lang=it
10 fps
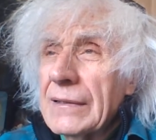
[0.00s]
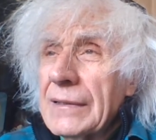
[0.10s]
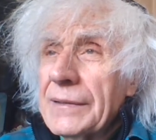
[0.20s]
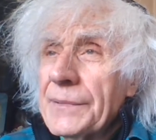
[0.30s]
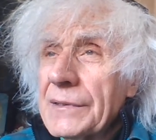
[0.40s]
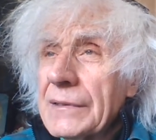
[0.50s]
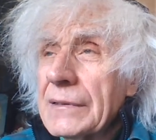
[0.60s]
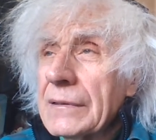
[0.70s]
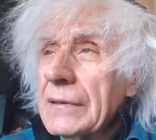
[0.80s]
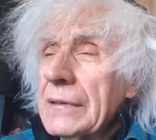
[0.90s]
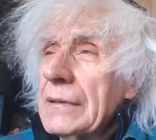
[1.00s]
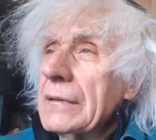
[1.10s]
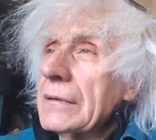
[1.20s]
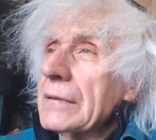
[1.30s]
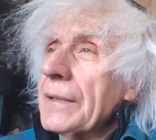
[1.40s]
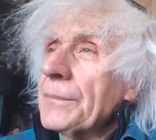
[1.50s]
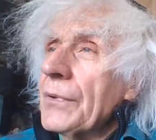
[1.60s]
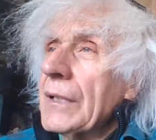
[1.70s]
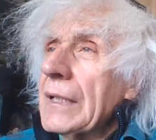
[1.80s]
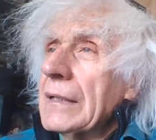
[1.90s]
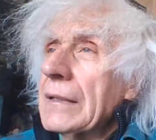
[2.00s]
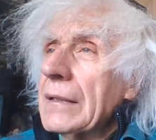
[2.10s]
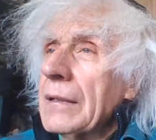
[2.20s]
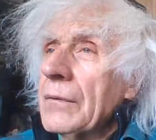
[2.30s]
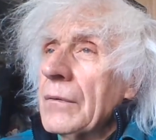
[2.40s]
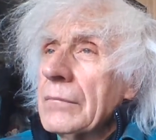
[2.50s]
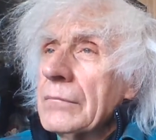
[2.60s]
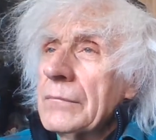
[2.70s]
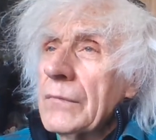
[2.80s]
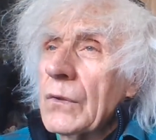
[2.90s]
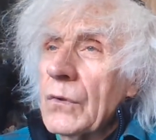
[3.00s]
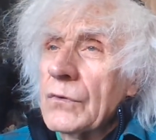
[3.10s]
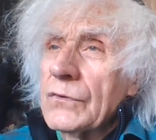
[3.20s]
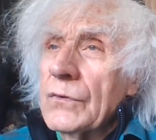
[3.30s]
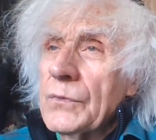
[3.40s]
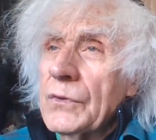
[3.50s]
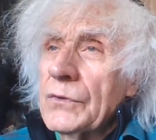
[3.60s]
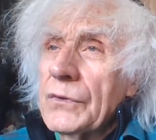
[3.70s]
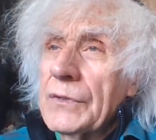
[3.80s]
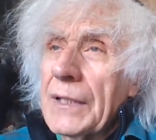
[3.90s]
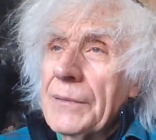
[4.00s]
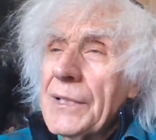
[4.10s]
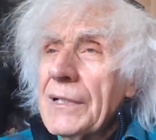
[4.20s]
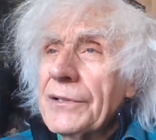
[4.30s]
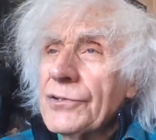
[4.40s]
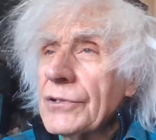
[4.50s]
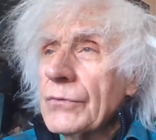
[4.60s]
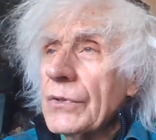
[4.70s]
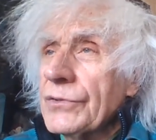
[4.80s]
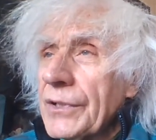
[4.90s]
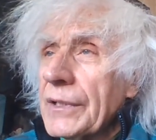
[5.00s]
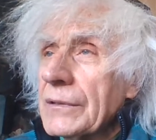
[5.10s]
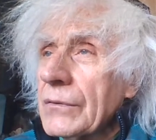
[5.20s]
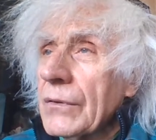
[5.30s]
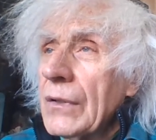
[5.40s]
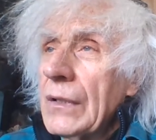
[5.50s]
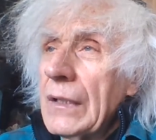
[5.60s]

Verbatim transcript: i limiti temporali erano grosso modo dal 1500